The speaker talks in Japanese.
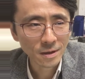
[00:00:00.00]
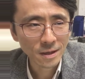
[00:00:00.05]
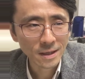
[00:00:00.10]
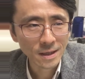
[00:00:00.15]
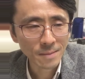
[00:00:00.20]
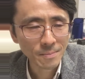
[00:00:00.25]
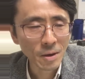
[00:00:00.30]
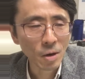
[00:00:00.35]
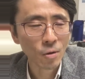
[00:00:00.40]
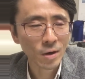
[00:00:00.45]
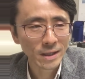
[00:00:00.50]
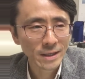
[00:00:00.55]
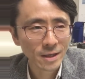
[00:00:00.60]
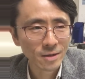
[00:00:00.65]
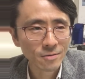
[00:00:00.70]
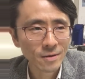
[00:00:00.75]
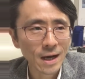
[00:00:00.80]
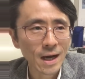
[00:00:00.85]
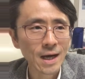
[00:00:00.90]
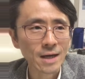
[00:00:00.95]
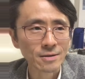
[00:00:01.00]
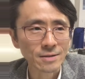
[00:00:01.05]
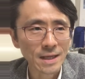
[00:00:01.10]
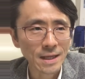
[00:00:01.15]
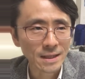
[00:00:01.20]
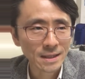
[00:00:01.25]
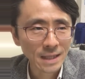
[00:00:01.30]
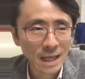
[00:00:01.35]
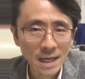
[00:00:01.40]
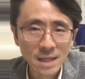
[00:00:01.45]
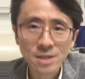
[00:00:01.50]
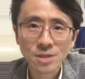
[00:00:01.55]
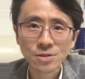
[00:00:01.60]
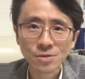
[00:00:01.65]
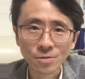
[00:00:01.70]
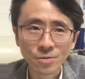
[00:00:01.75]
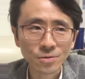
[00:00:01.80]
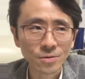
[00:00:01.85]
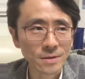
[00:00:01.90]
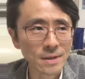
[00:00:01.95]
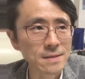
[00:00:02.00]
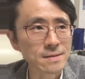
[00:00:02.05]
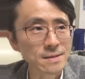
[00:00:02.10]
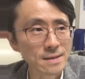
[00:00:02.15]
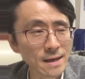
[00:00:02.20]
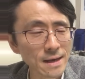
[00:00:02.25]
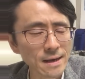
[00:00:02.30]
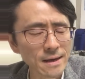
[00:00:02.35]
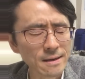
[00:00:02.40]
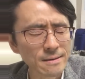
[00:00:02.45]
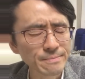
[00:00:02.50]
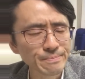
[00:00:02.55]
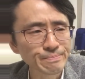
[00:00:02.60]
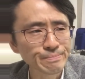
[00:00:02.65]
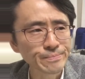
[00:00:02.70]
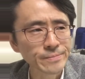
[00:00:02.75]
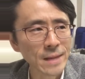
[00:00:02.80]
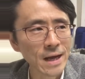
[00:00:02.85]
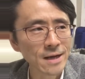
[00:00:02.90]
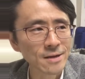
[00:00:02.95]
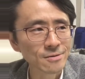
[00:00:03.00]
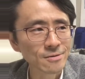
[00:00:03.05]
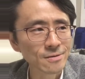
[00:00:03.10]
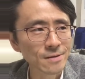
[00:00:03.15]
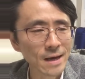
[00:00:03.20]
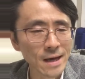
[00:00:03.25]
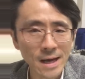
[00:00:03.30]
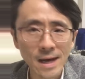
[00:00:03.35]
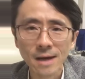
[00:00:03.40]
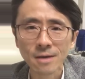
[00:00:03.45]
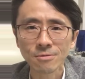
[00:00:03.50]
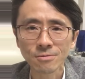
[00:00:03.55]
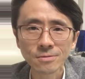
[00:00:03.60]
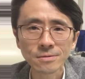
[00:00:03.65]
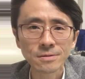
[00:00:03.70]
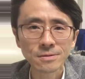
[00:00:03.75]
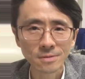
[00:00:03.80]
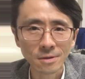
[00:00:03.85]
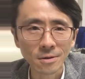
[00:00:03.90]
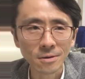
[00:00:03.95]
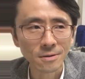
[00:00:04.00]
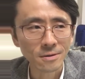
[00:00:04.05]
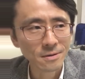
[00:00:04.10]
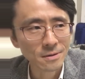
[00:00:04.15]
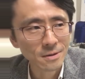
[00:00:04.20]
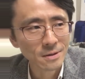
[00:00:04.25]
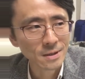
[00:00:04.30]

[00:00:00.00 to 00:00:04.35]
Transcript: やっぱお金のかかる、ね、天井とですねあのエアコンと